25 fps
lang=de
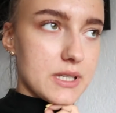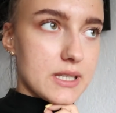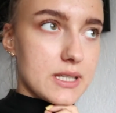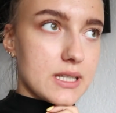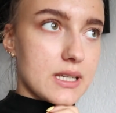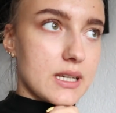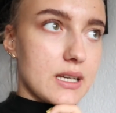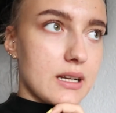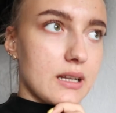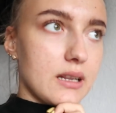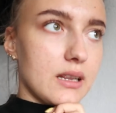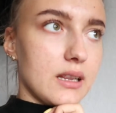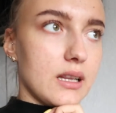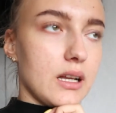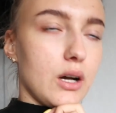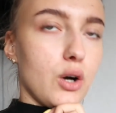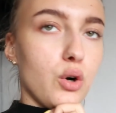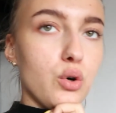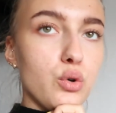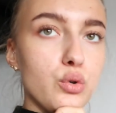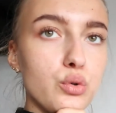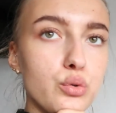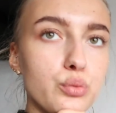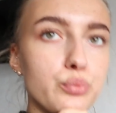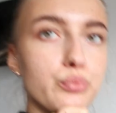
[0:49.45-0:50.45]
Ich
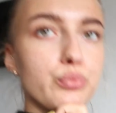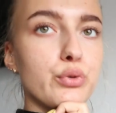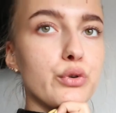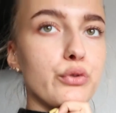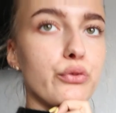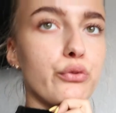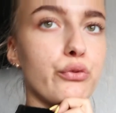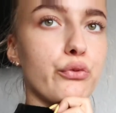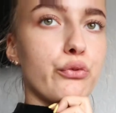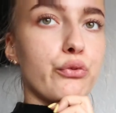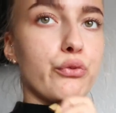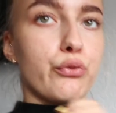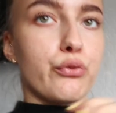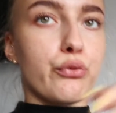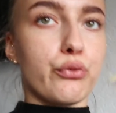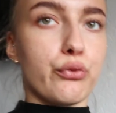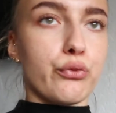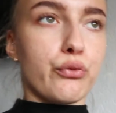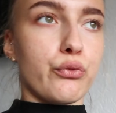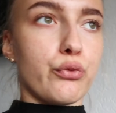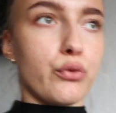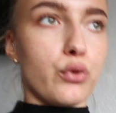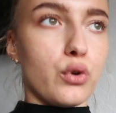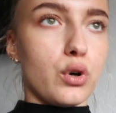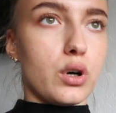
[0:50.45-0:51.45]
glaube
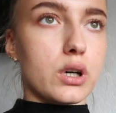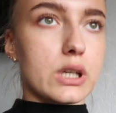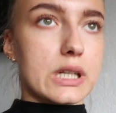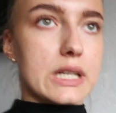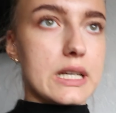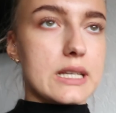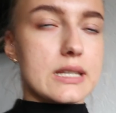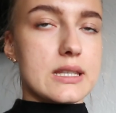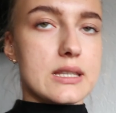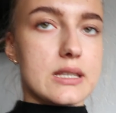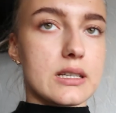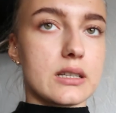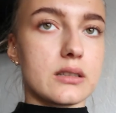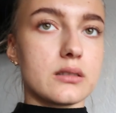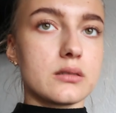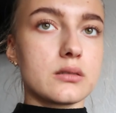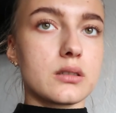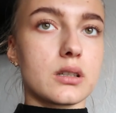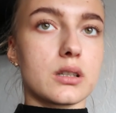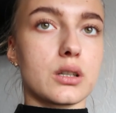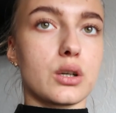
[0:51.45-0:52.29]
vorgestern,